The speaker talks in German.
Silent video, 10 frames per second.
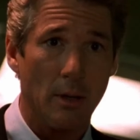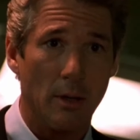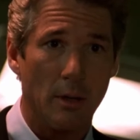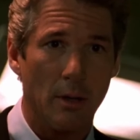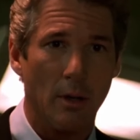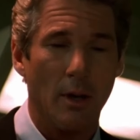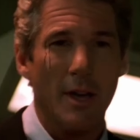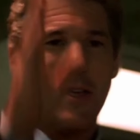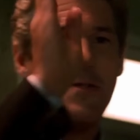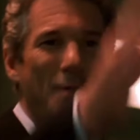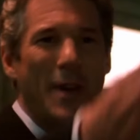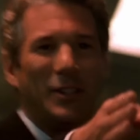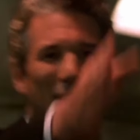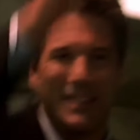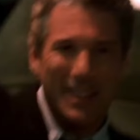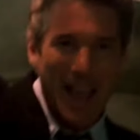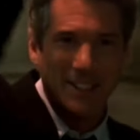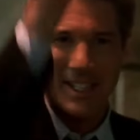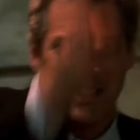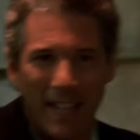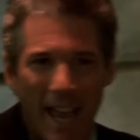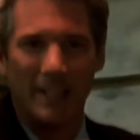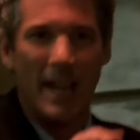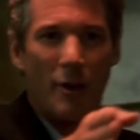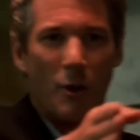Leuten. Und ich bin ehrlich, so ein